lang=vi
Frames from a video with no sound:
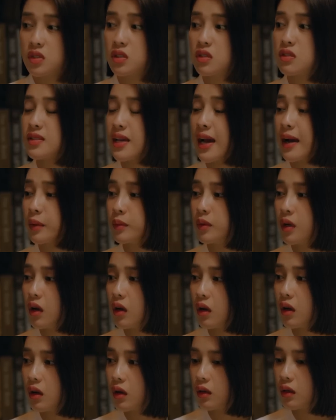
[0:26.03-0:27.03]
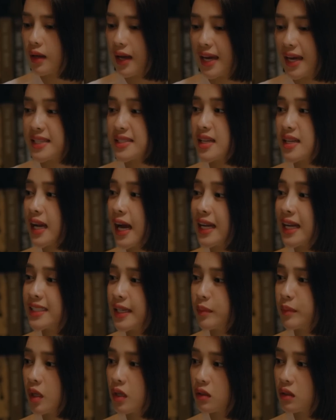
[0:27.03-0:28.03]
Chứ làm sao nữa. Anh giận cá
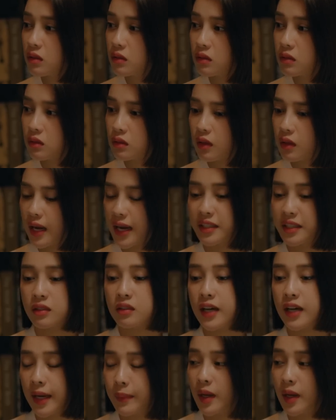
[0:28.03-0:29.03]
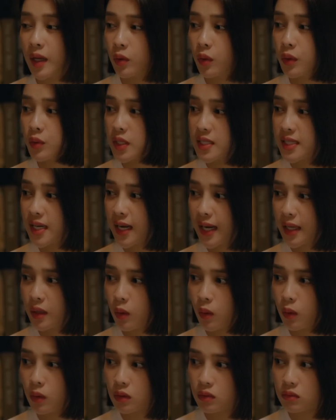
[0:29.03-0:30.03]
chém thớt. Anh từ ghét mẹ tôi chuyển sang ghét
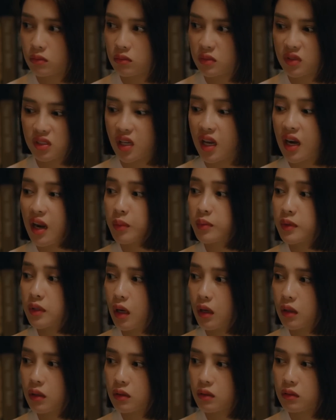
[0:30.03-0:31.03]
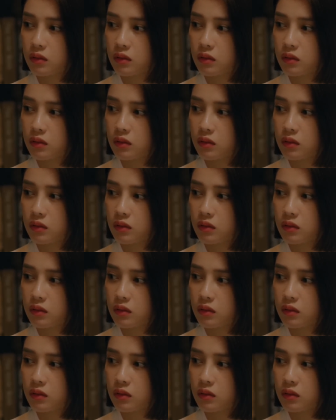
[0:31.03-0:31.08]
tôi. Như thế là không được.